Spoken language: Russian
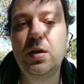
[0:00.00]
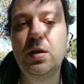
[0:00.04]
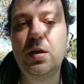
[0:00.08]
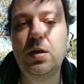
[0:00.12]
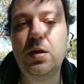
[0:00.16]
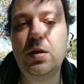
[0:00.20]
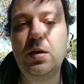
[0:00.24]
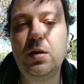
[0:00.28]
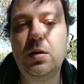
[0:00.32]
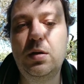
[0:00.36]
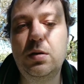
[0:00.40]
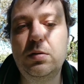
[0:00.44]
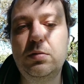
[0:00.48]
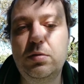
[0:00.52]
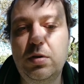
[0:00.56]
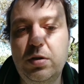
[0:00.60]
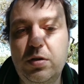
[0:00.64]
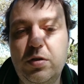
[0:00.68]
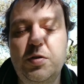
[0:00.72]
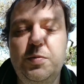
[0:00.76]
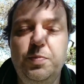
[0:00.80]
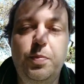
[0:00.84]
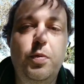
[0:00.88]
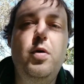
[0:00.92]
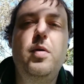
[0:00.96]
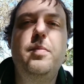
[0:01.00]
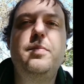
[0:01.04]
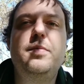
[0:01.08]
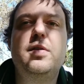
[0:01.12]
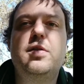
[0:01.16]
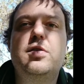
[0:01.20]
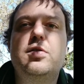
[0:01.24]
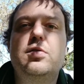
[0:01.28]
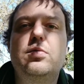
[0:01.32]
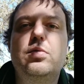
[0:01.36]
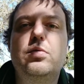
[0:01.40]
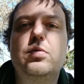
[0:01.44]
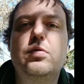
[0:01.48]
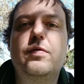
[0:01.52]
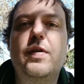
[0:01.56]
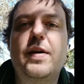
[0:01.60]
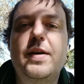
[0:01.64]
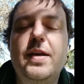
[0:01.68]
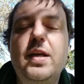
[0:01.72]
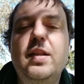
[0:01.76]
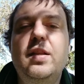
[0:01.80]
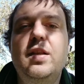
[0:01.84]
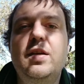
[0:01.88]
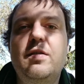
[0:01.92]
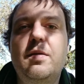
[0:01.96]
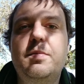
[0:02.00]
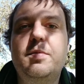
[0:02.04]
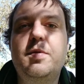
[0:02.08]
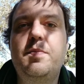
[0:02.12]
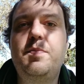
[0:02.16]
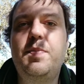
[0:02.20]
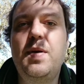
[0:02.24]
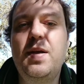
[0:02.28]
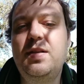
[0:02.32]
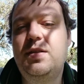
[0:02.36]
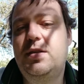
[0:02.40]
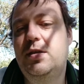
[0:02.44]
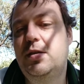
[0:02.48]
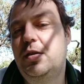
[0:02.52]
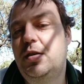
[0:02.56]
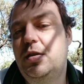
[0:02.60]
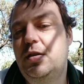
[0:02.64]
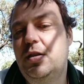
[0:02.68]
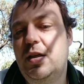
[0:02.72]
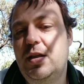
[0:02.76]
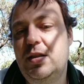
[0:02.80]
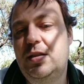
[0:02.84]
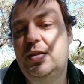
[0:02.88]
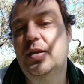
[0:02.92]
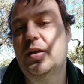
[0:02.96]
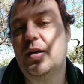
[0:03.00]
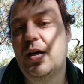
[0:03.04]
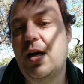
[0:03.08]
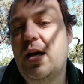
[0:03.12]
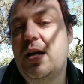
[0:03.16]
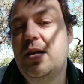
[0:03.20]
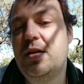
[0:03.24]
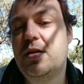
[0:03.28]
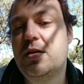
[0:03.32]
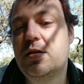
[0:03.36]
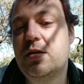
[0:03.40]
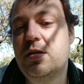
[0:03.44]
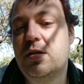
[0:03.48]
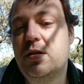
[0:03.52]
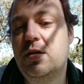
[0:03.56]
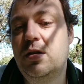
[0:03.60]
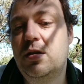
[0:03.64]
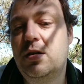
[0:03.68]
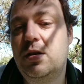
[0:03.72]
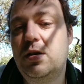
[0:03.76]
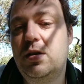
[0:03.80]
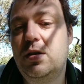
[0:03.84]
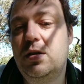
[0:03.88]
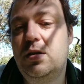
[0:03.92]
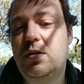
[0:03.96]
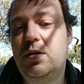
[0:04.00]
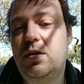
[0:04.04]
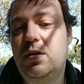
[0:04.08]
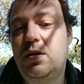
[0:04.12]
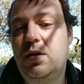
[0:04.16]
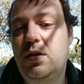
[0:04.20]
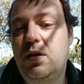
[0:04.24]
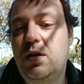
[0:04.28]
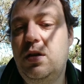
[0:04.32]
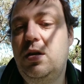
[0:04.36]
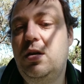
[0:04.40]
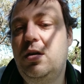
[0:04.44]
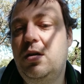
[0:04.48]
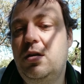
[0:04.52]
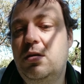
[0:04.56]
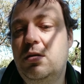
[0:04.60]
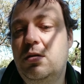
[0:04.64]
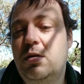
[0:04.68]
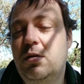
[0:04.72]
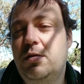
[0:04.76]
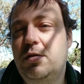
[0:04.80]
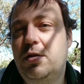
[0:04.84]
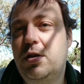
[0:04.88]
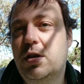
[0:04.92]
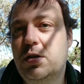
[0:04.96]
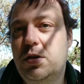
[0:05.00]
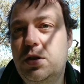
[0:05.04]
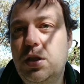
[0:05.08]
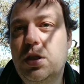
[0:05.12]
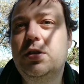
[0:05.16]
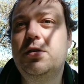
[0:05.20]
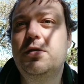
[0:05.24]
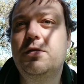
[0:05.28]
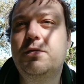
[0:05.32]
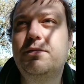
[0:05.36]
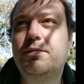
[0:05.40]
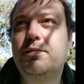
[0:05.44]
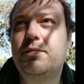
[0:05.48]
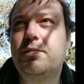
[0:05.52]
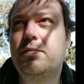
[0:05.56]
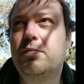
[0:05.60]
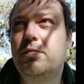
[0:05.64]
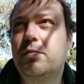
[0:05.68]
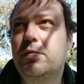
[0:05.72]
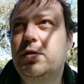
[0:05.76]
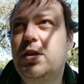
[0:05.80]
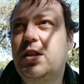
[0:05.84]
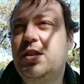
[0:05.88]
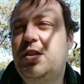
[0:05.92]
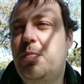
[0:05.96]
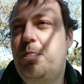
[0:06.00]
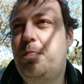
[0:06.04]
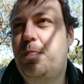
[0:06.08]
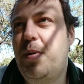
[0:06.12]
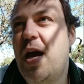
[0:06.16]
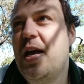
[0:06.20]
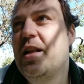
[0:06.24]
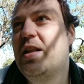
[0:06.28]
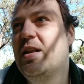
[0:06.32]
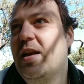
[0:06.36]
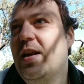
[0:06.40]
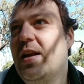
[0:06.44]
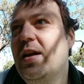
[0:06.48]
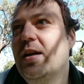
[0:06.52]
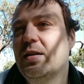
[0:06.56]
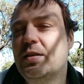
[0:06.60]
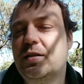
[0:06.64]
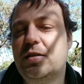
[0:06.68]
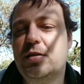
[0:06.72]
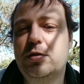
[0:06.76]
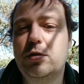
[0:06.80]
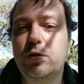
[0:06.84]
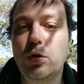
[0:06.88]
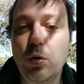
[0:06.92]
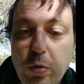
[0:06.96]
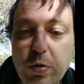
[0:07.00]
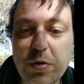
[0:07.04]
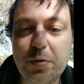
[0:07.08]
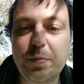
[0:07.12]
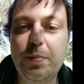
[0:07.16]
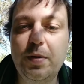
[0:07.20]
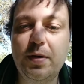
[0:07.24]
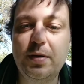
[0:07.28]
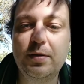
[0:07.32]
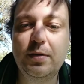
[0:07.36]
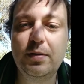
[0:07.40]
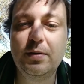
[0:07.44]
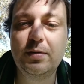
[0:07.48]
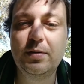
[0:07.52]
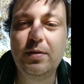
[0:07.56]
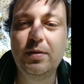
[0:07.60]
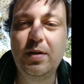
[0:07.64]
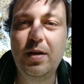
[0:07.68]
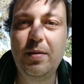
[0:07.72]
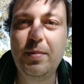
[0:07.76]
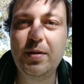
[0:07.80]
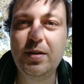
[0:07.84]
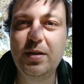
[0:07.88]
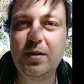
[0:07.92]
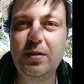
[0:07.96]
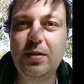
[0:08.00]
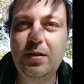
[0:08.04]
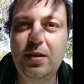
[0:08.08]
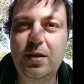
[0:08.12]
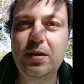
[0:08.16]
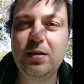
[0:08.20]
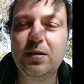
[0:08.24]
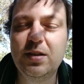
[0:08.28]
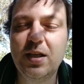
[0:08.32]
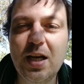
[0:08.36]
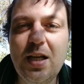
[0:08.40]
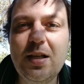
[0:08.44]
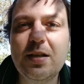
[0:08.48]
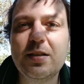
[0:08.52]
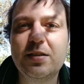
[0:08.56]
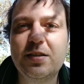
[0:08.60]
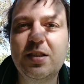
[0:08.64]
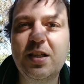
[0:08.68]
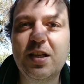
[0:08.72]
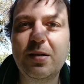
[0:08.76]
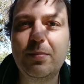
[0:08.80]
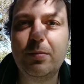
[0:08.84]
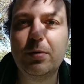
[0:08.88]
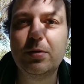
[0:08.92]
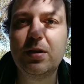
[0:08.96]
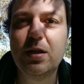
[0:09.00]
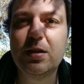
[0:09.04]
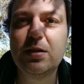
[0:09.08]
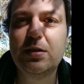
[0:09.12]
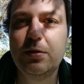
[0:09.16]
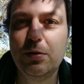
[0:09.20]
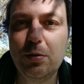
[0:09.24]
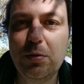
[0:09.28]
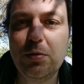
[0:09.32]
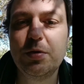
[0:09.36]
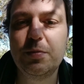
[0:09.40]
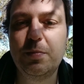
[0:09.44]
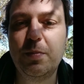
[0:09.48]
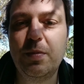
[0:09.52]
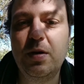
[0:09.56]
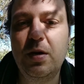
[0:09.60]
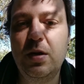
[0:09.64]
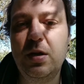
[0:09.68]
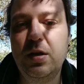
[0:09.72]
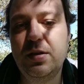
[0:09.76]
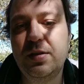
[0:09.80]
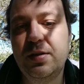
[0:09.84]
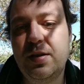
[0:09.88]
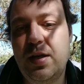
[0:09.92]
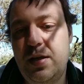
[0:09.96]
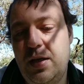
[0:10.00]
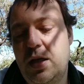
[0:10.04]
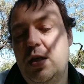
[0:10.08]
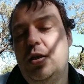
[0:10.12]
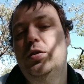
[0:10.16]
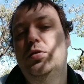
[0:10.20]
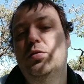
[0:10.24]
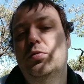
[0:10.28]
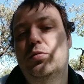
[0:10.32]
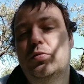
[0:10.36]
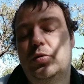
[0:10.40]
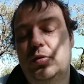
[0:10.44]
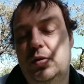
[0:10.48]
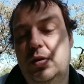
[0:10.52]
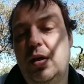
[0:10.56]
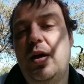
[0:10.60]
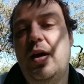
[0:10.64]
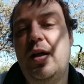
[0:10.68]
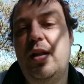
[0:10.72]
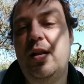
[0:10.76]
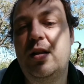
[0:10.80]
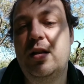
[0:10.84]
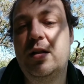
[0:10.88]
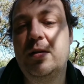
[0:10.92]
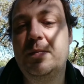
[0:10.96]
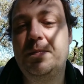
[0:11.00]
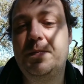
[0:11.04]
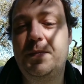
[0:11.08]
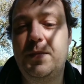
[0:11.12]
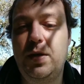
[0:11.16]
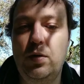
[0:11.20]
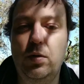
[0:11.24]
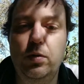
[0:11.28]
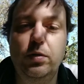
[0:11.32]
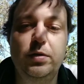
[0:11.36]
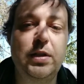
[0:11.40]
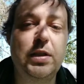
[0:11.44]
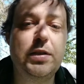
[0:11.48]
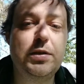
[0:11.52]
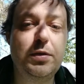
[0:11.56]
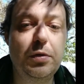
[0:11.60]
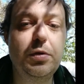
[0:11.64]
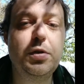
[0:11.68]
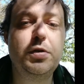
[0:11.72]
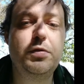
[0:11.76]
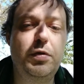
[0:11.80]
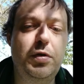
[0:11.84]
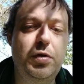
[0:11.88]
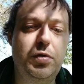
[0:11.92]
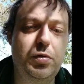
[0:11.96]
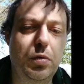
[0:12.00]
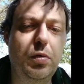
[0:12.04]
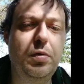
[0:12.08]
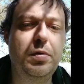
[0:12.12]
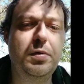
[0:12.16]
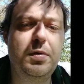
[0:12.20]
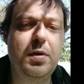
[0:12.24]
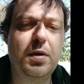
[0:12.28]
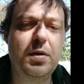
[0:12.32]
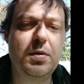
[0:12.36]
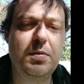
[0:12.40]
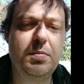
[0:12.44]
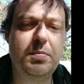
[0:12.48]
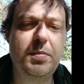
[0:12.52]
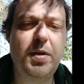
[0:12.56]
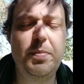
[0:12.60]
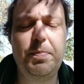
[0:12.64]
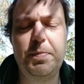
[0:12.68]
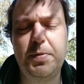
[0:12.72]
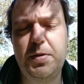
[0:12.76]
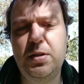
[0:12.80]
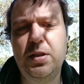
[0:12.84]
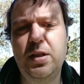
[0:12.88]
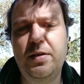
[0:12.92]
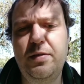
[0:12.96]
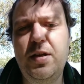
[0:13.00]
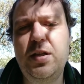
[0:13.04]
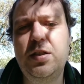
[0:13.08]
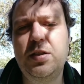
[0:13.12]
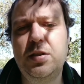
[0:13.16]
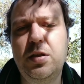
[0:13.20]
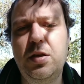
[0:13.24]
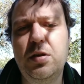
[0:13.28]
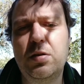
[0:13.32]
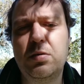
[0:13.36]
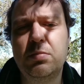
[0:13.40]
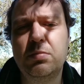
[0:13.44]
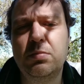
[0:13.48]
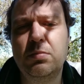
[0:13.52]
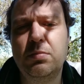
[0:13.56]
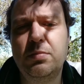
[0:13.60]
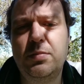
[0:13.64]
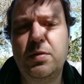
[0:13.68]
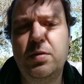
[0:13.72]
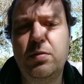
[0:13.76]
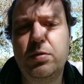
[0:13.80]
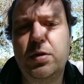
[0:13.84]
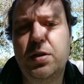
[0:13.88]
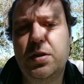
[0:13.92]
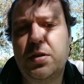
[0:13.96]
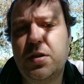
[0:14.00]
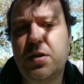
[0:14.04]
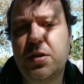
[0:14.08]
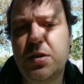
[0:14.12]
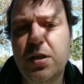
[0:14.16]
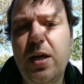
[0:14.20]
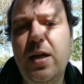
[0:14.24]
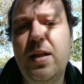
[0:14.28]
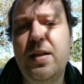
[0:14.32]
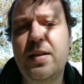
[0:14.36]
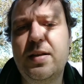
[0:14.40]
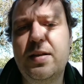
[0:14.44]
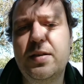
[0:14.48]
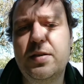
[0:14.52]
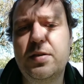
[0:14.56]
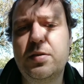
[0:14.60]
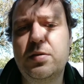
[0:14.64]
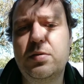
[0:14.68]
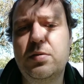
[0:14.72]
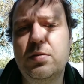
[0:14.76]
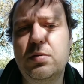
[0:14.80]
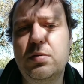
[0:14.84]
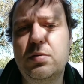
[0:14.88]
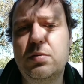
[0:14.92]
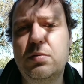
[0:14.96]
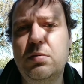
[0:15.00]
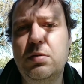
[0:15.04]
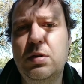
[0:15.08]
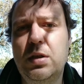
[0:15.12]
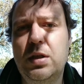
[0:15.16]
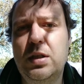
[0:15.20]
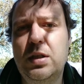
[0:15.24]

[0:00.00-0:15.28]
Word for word: э, то надо вспомнить, что у военных вообще пенсии начинаются раньше – и Черчесов за эти пять лет службы, именно не тренерской работы, а службы, конечно, устал. И он заслуживает отдых. Мне по-человечески его даже жалко, что